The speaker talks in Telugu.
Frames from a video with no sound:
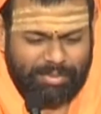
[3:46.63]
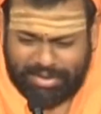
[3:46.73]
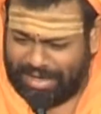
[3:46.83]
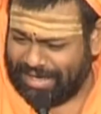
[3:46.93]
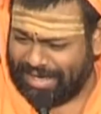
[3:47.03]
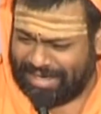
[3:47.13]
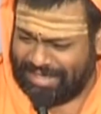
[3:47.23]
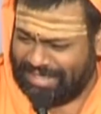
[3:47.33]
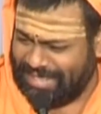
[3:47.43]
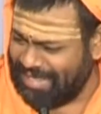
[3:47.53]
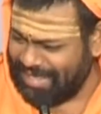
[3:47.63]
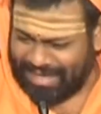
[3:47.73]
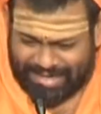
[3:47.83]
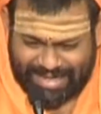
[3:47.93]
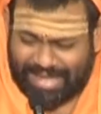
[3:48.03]
ఈ మొక్కలు అక్కడ
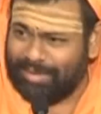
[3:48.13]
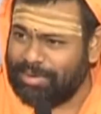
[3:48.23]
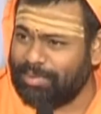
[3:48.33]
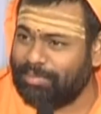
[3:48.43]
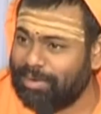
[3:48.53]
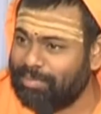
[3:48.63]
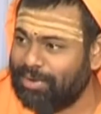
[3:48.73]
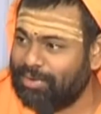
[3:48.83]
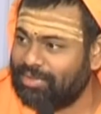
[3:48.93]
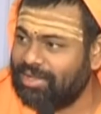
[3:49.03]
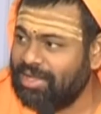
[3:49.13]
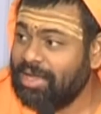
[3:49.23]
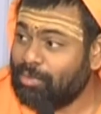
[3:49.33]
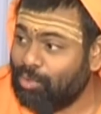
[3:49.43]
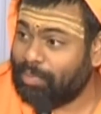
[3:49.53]
ఇది అన్ని కలబడిపోయి పడిపోయి ఉంటుంది
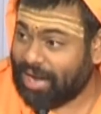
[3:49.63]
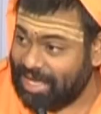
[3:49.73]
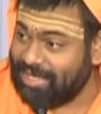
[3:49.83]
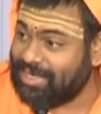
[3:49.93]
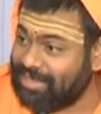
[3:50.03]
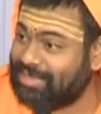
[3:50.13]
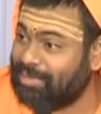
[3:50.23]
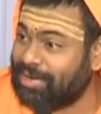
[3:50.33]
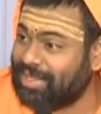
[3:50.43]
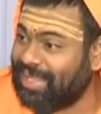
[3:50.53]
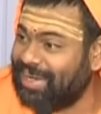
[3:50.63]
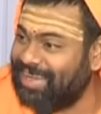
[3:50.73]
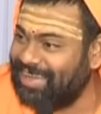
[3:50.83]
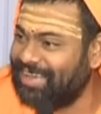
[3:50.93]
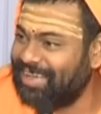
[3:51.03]
ఓ ప్రళయం చేసాం మనం
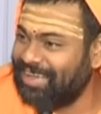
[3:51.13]
దాన్ని